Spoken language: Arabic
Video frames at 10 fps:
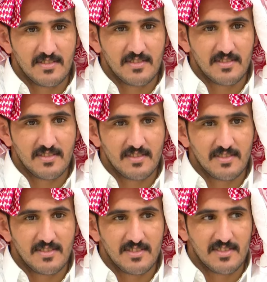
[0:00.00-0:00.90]
بحرف
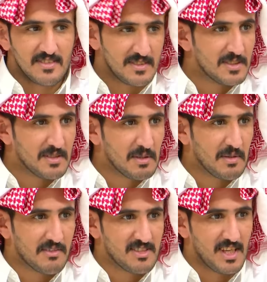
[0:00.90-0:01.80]
الزاء جماد
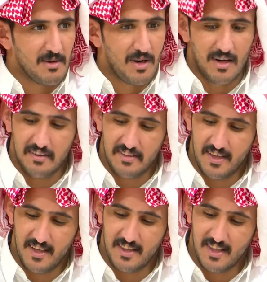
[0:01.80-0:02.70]
بحرف الزاء واحد
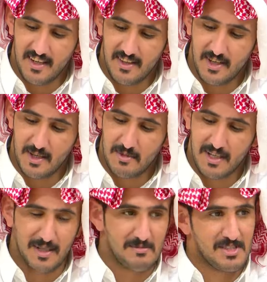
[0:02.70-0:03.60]
اثنين ثلاثة
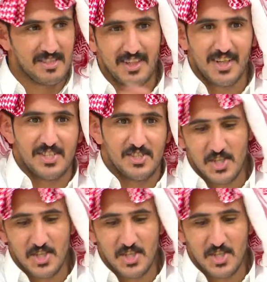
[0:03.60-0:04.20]
أربعة خمسة خلاص